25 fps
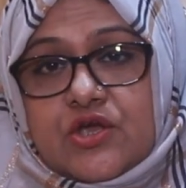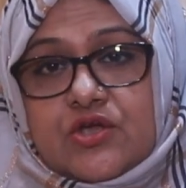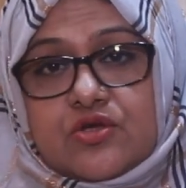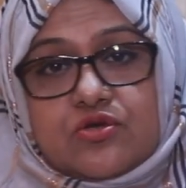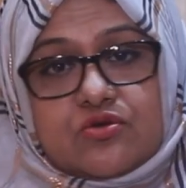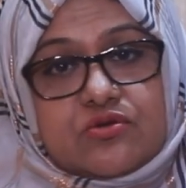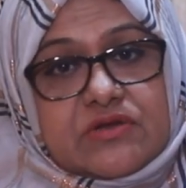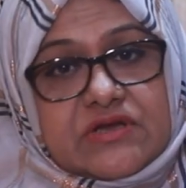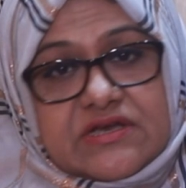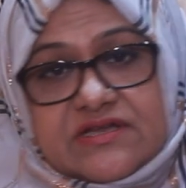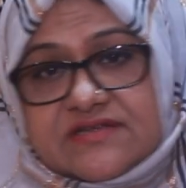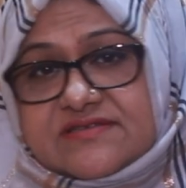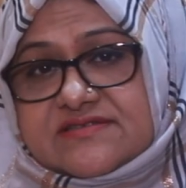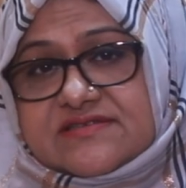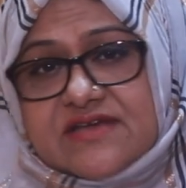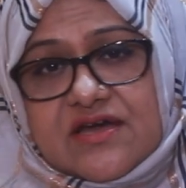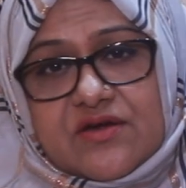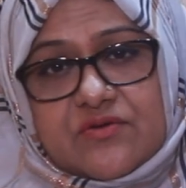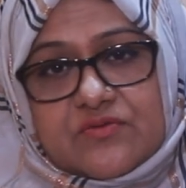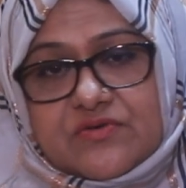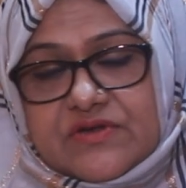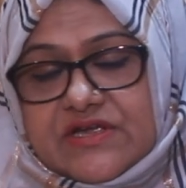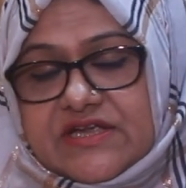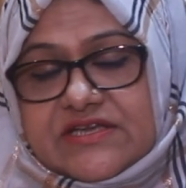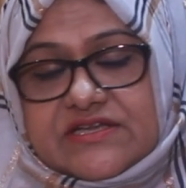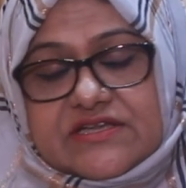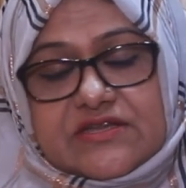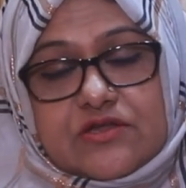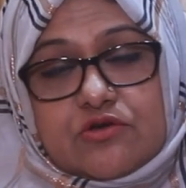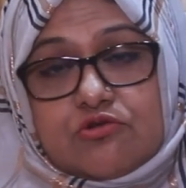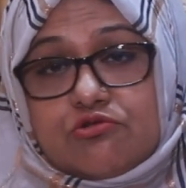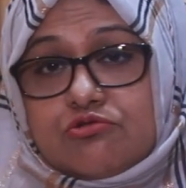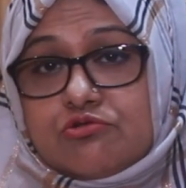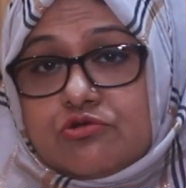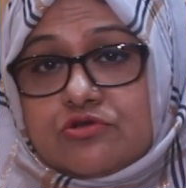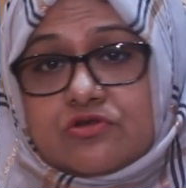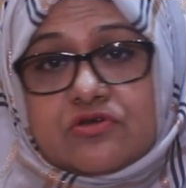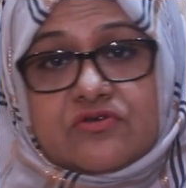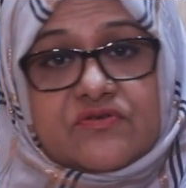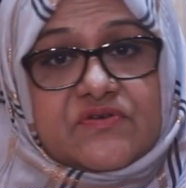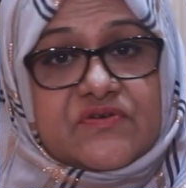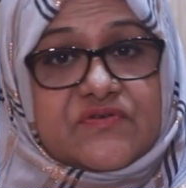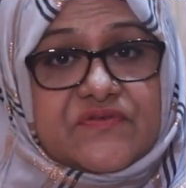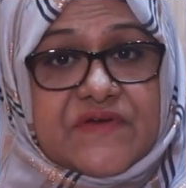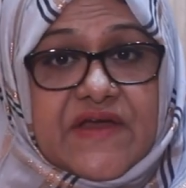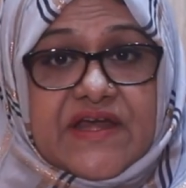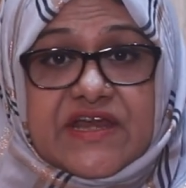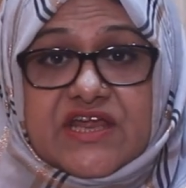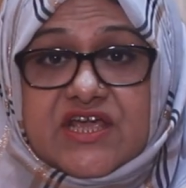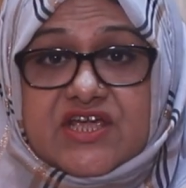সুতরাং এটা সাউন্ড এটাতে কোনো ধরনের
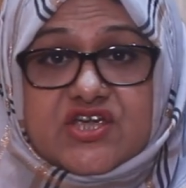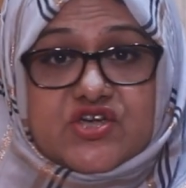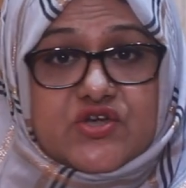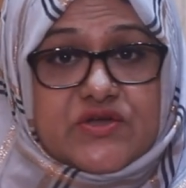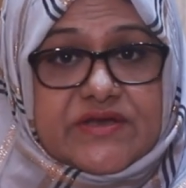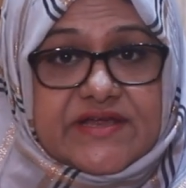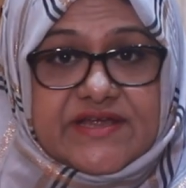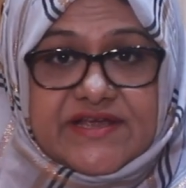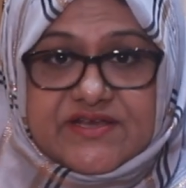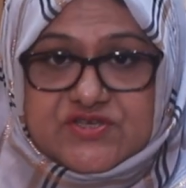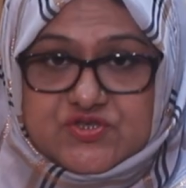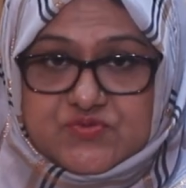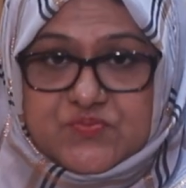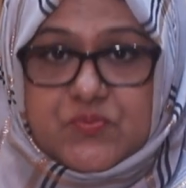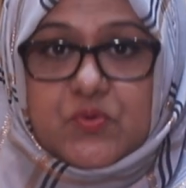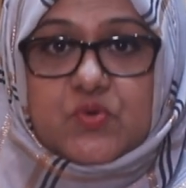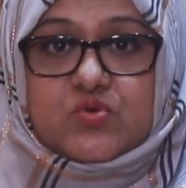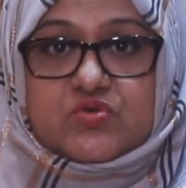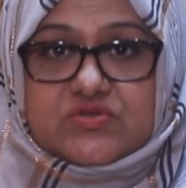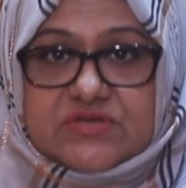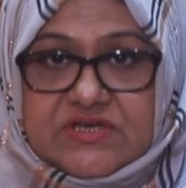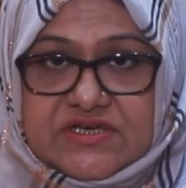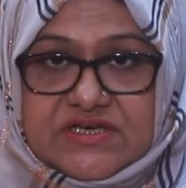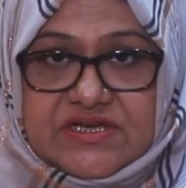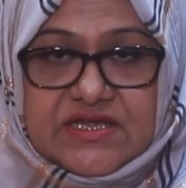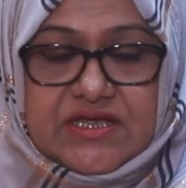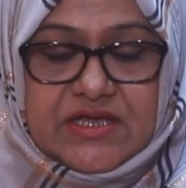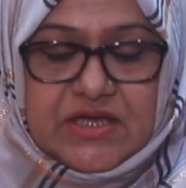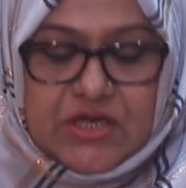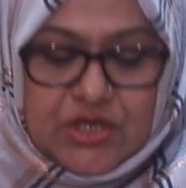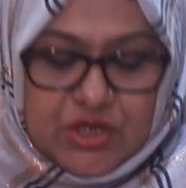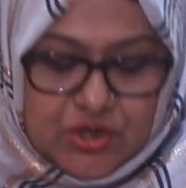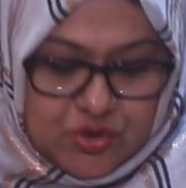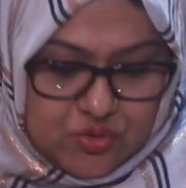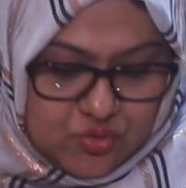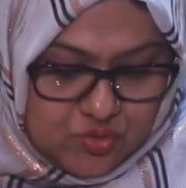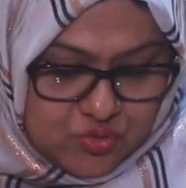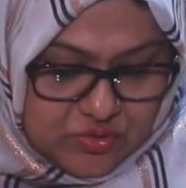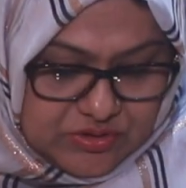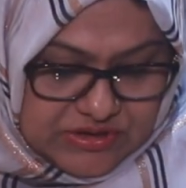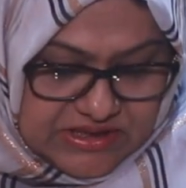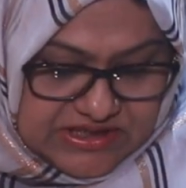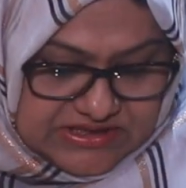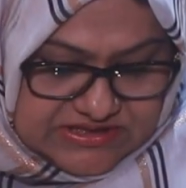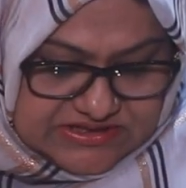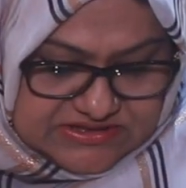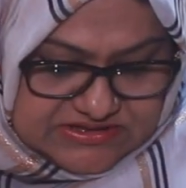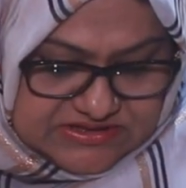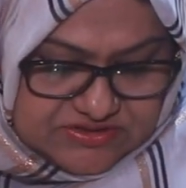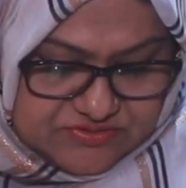রেডিয়েশনে এক্সপোজার নেই সুতরাং
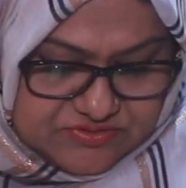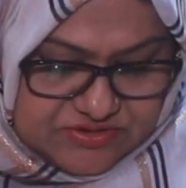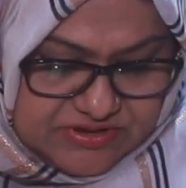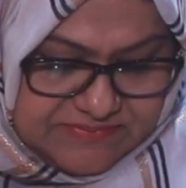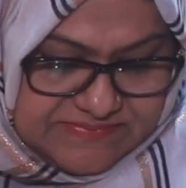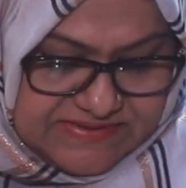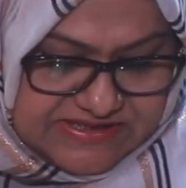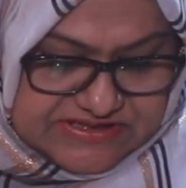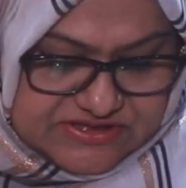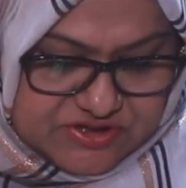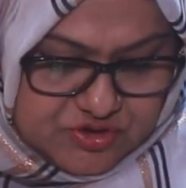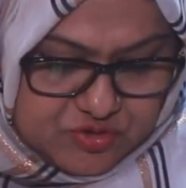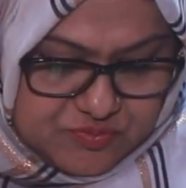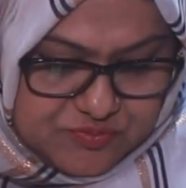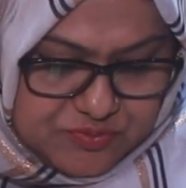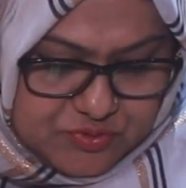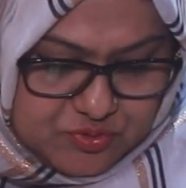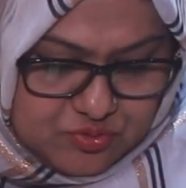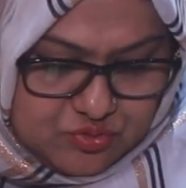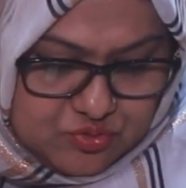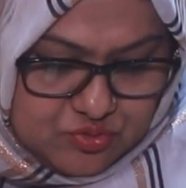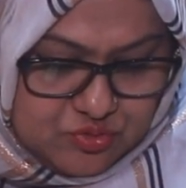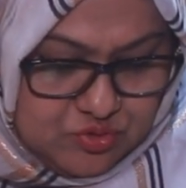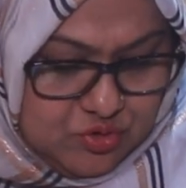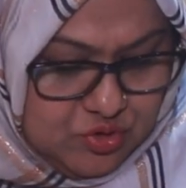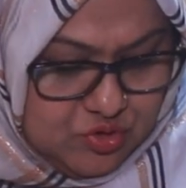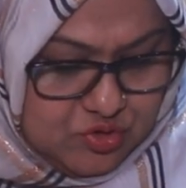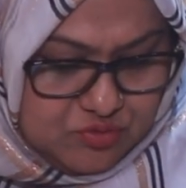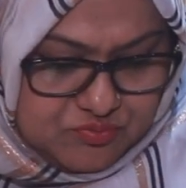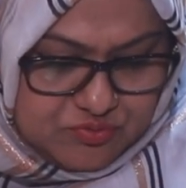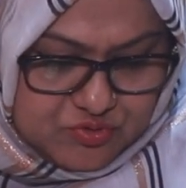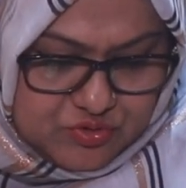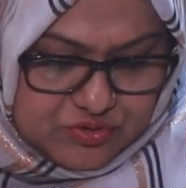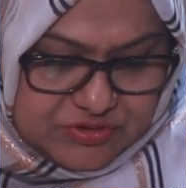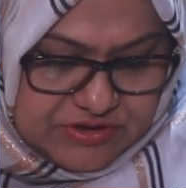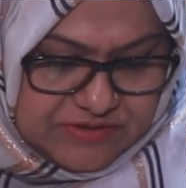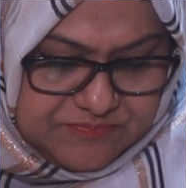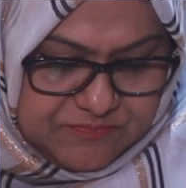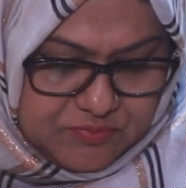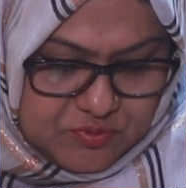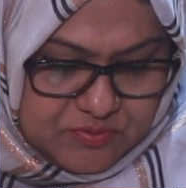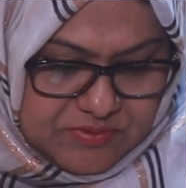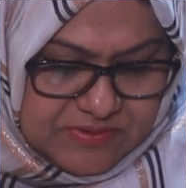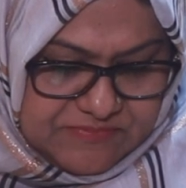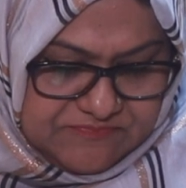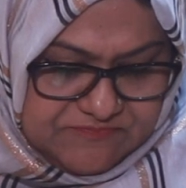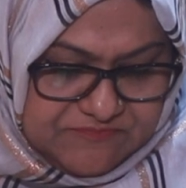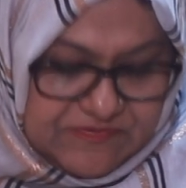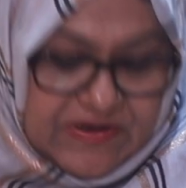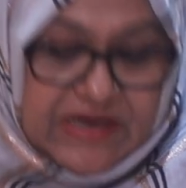আলট্রাসাউন্ডে বাচ্চার উপর কোনো রকম ক্ষতির
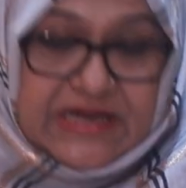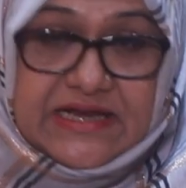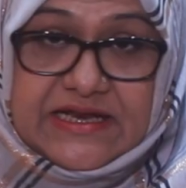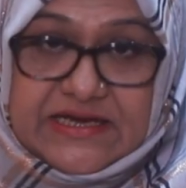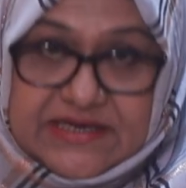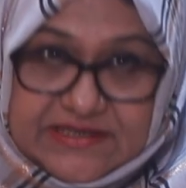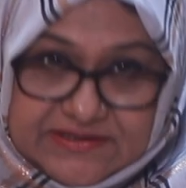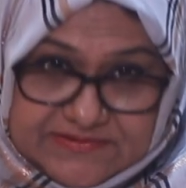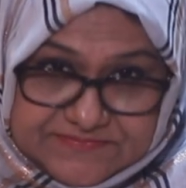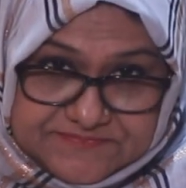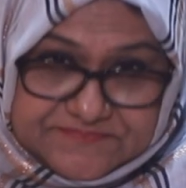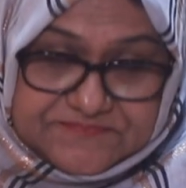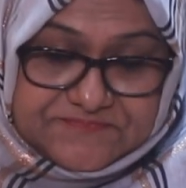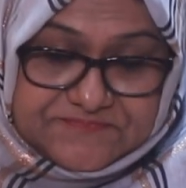প্রভাব ফেলে না